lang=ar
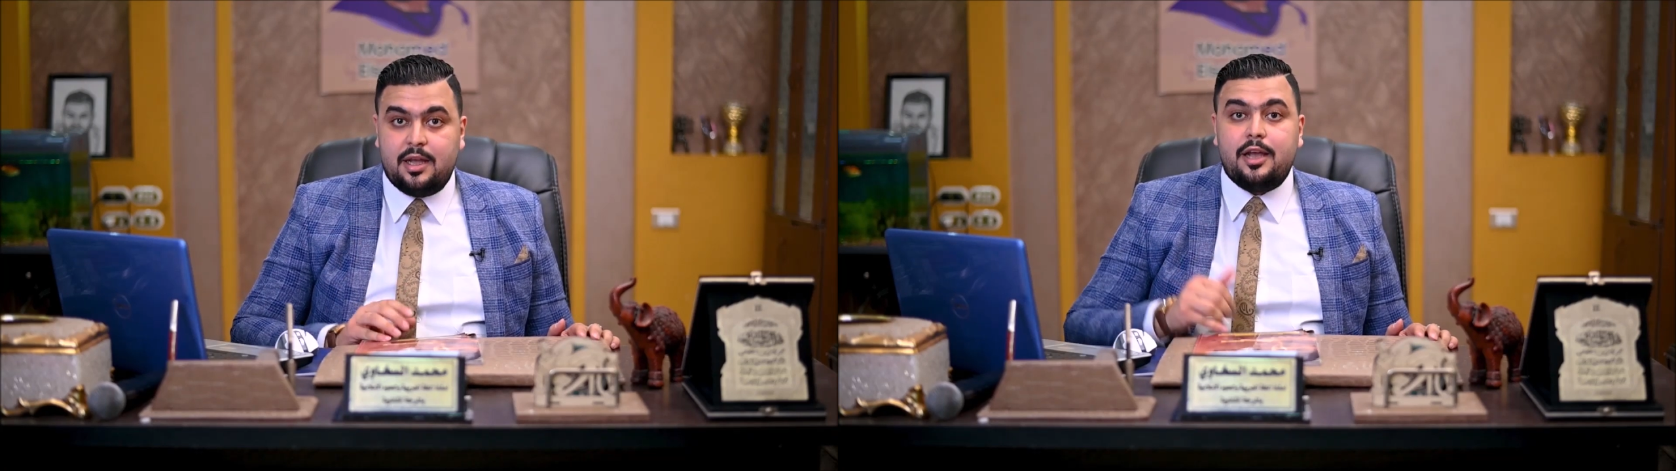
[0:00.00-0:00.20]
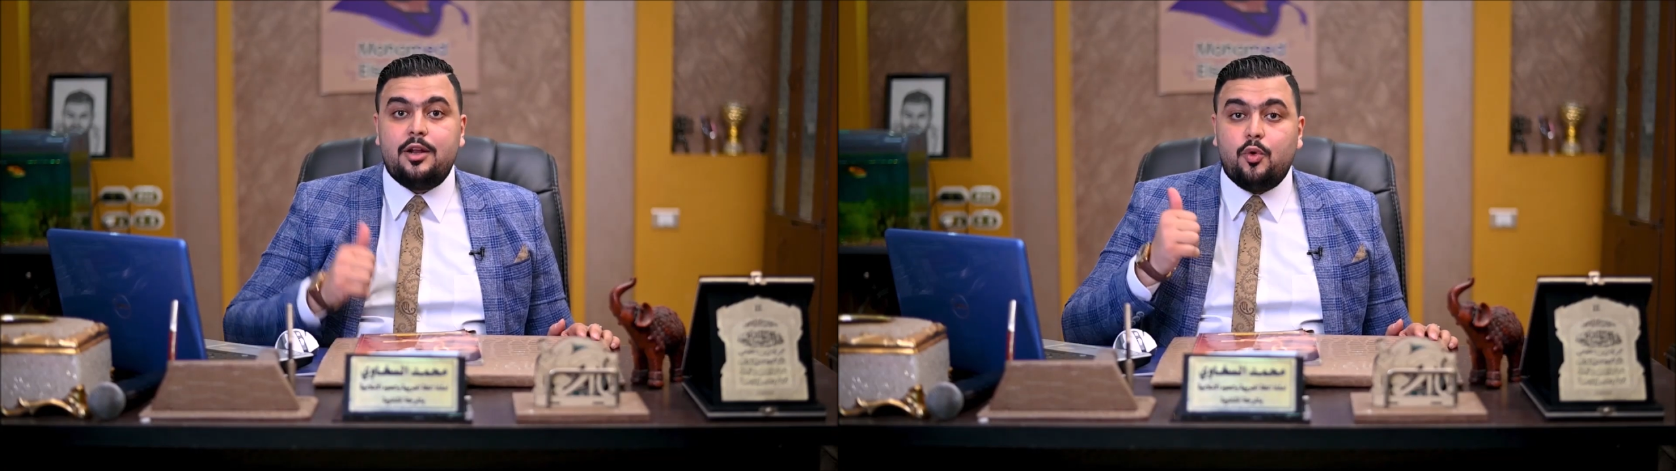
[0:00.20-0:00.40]

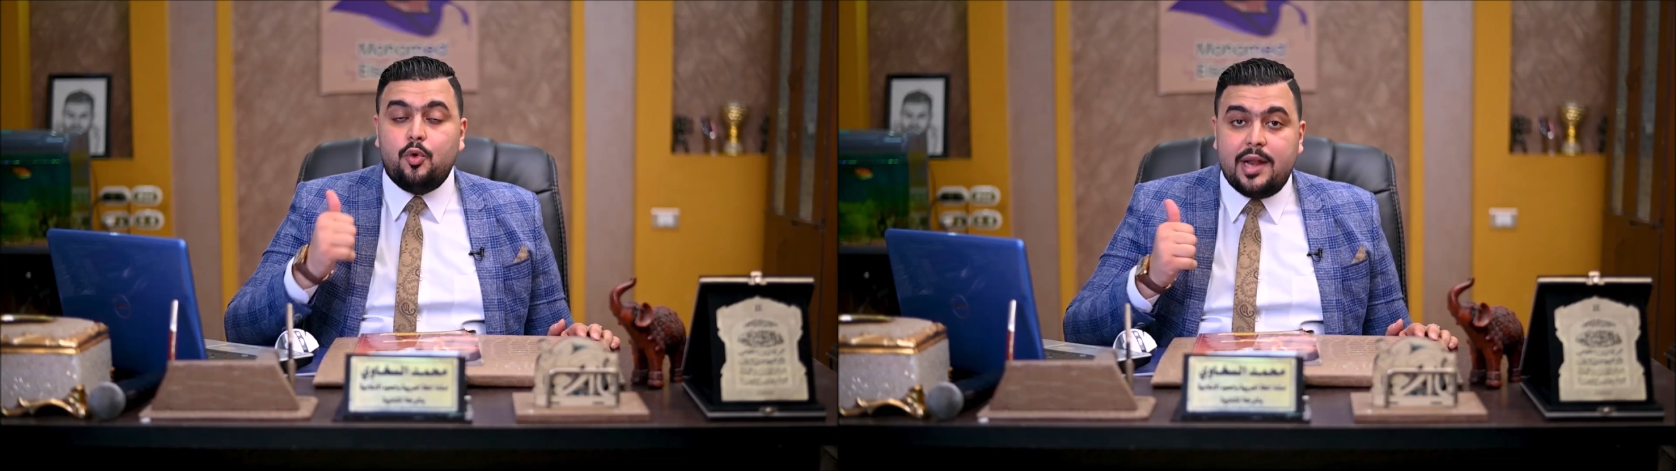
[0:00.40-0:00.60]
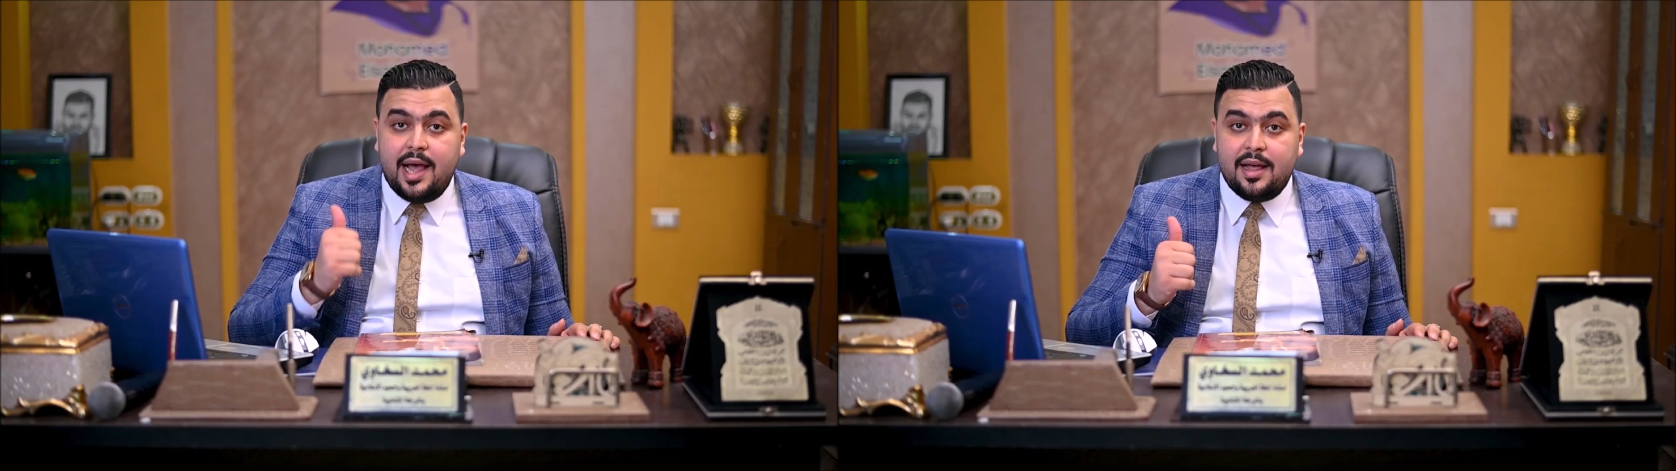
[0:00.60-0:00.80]

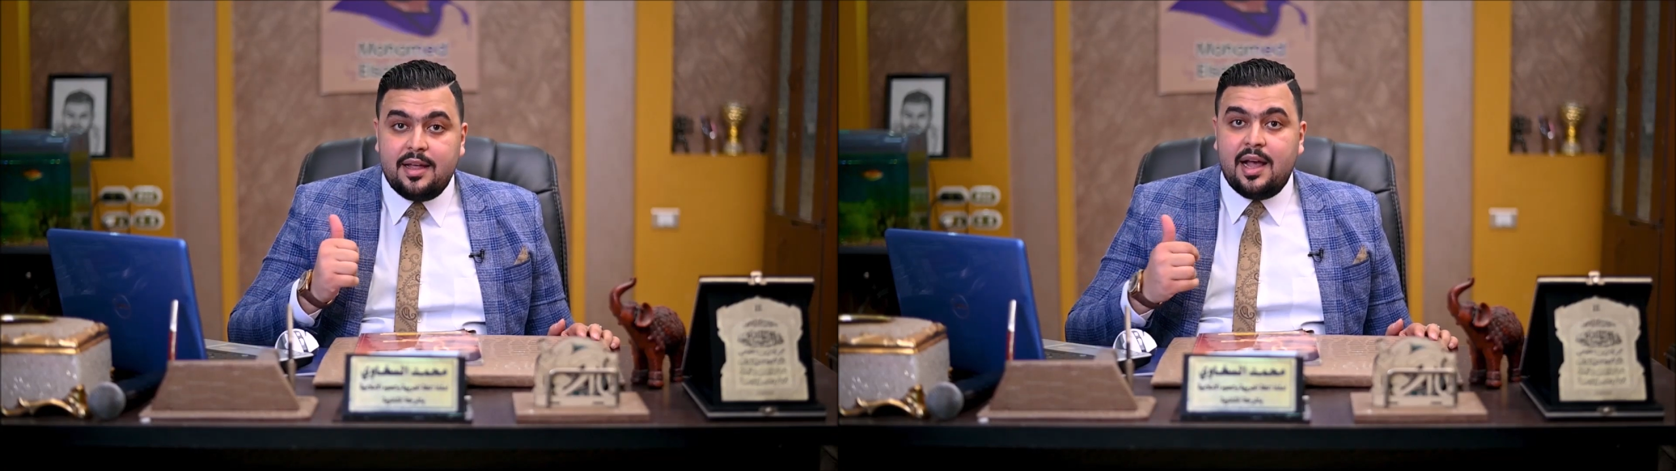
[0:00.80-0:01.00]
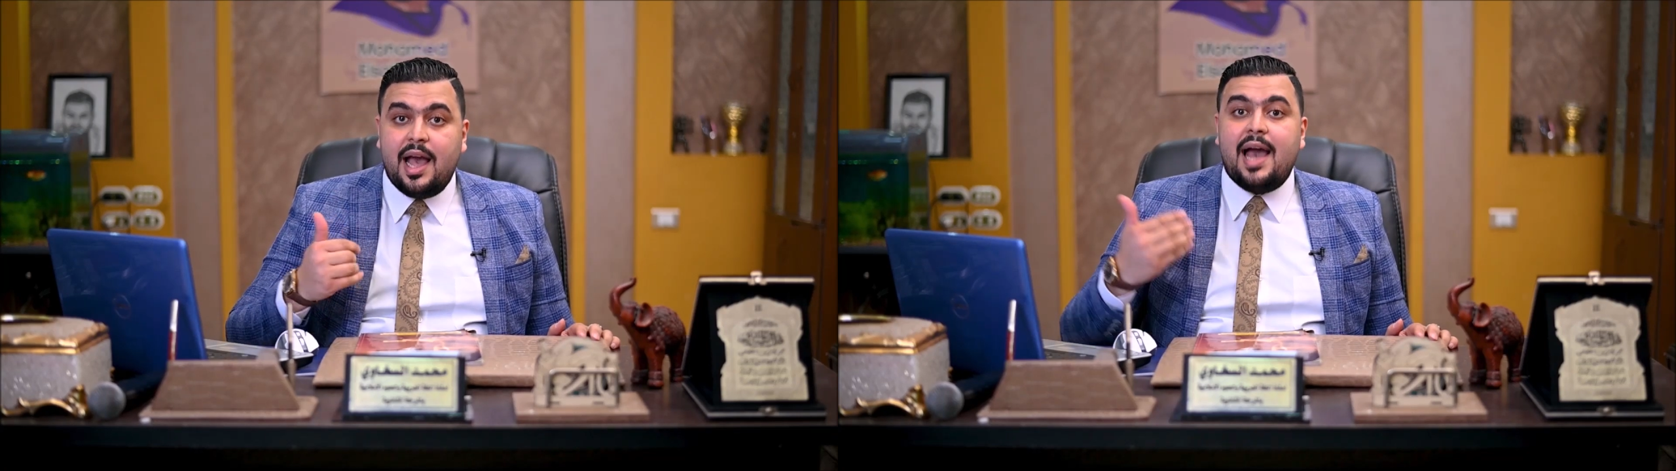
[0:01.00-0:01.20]
الاولى
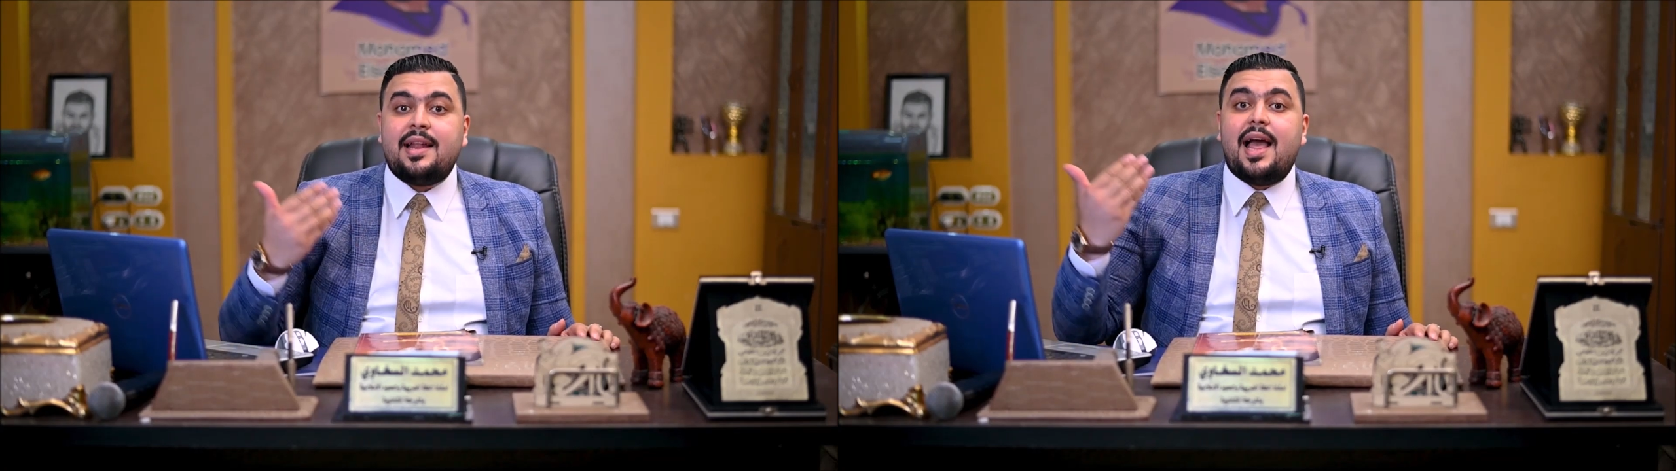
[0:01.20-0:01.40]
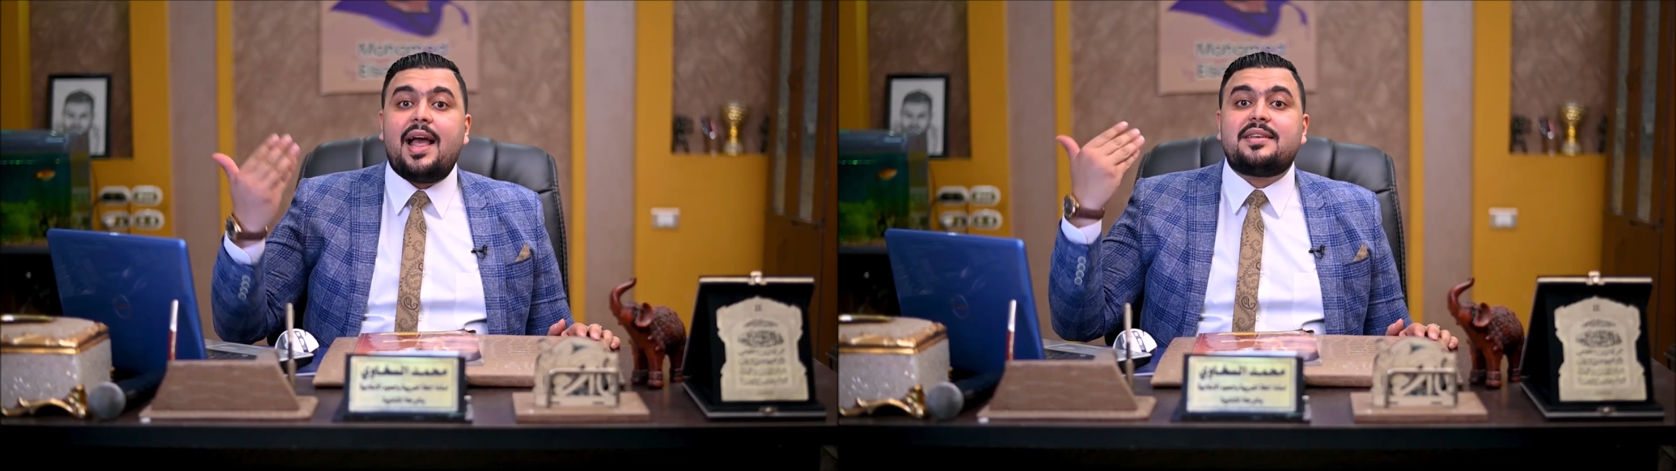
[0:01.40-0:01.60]

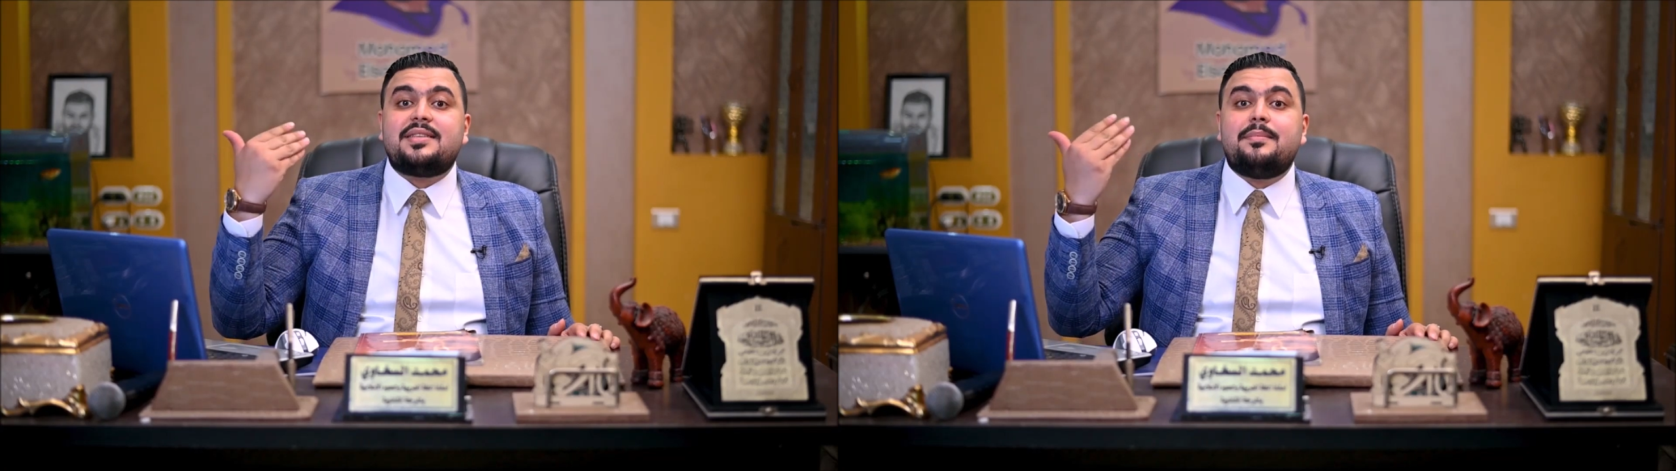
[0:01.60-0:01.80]
الاخذ